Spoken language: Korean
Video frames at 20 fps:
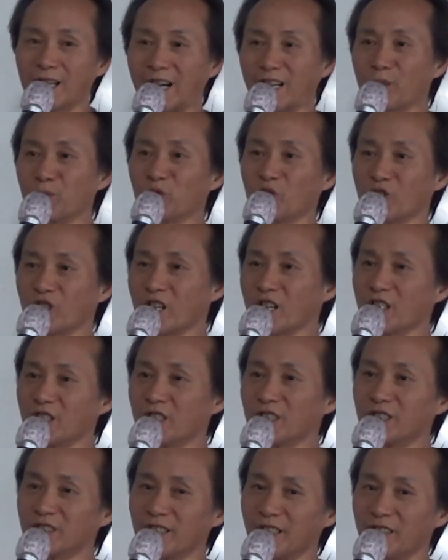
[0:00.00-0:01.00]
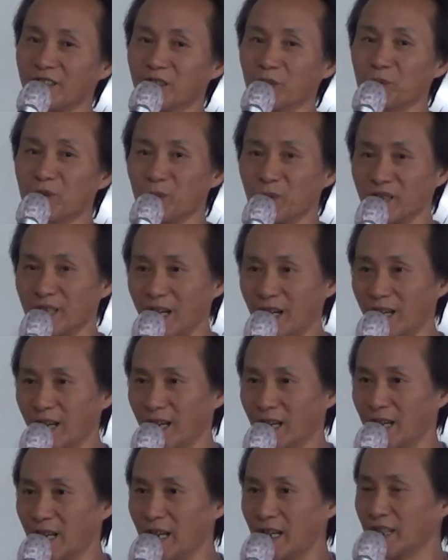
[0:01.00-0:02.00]
가림토 서른여덟 자에 없습니다.
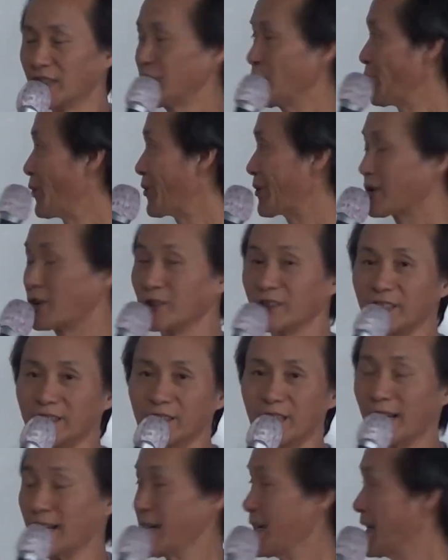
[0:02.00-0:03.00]
근데 요거를,